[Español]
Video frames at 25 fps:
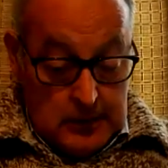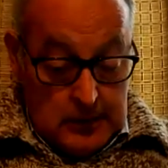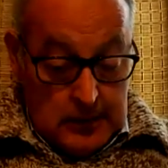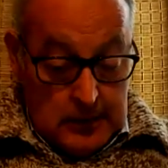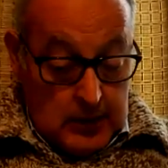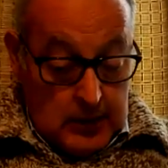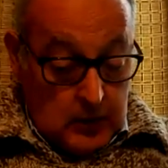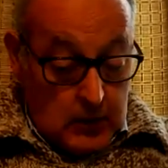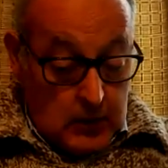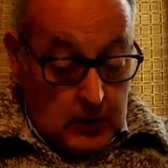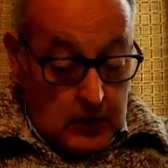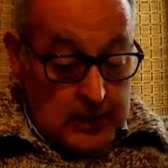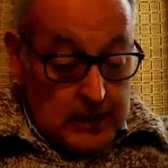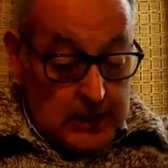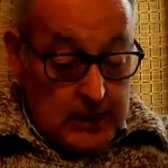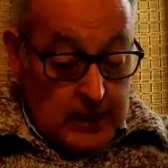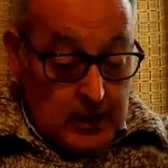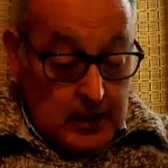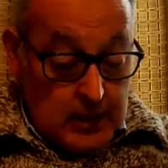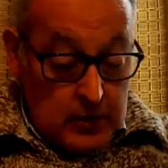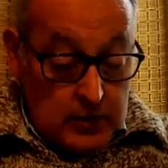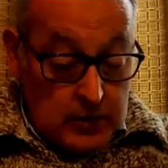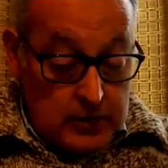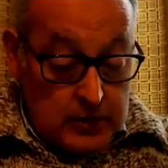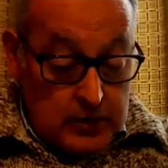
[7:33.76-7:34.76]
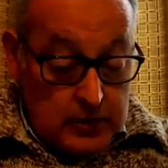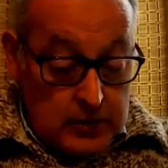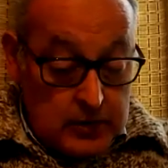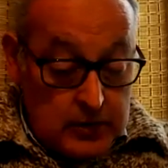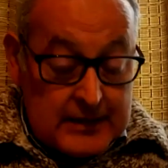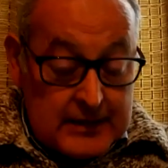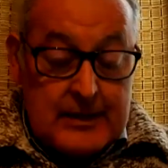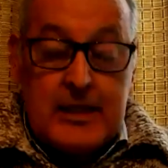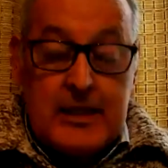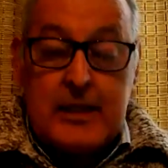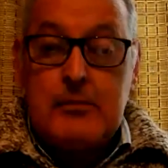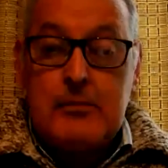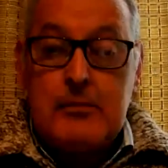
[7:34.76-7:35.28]
El hogar que Dios
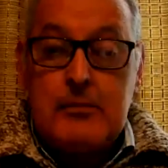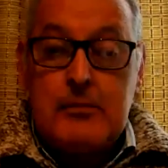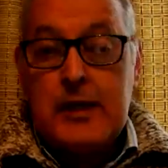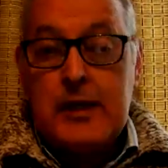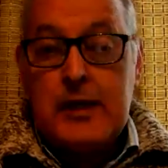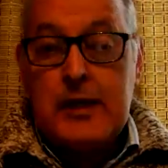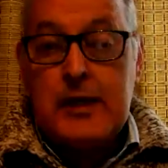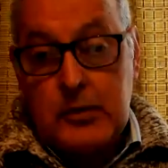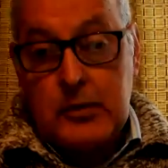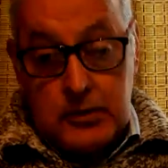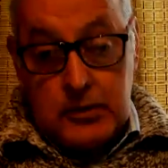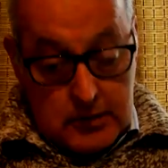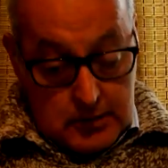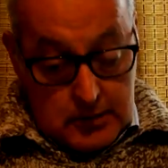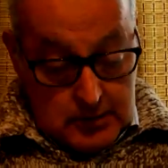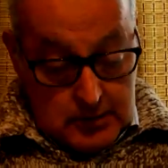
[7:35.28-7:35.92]
siempre anheló.